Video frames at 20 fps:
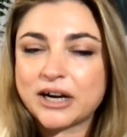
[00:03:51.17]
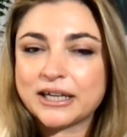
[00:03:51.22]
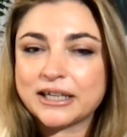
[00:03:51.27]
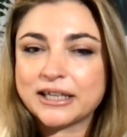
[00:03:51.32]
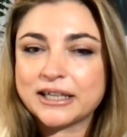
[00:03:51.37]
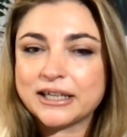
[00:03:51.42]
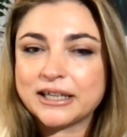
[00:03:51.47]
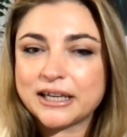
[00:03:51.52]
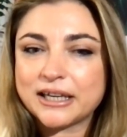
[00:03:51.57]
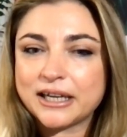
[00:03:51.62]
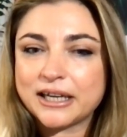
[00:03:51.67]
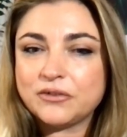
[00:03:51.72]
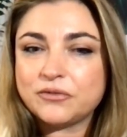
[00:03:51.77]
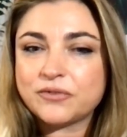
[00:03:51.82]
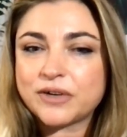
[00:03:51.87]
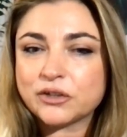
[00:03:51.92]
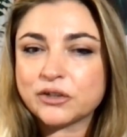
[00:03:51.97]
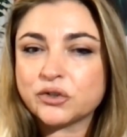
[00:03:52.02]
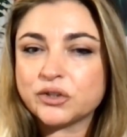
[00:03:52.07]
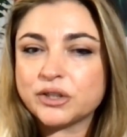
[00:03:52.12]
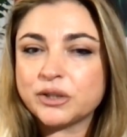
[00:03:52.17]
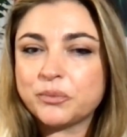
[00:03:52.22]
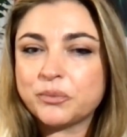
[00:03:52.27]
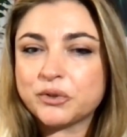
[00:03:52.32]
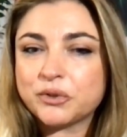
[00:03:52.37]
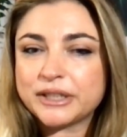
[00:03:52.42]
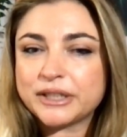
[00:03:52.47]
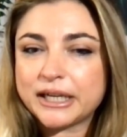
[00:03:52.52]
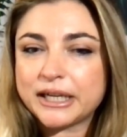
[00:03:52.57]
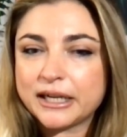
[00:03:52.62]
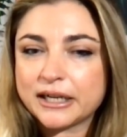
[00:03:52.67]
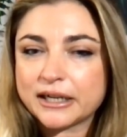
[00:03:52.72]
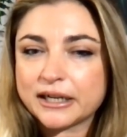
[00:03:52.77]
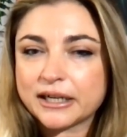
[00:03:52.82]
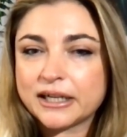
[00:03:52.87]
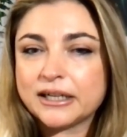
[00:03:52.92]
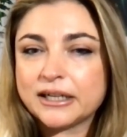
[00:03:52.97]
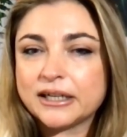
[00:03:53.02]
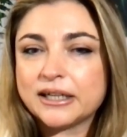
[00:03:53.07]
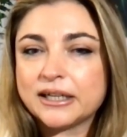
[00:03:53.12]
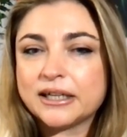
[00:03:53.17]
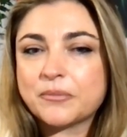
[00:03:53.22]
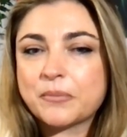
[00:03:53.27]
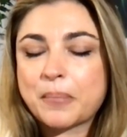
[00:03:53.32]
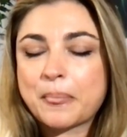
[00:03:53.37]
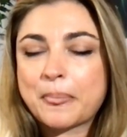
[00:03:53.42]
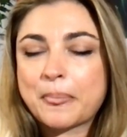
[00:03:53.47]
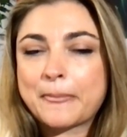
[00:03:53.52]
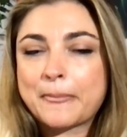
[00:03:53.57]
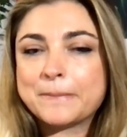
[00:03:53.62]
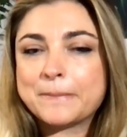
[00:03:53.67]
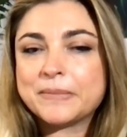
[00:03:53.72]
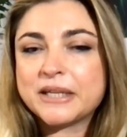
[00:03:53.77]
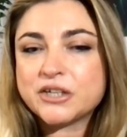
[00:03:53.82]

anche il fatto di poter ehm,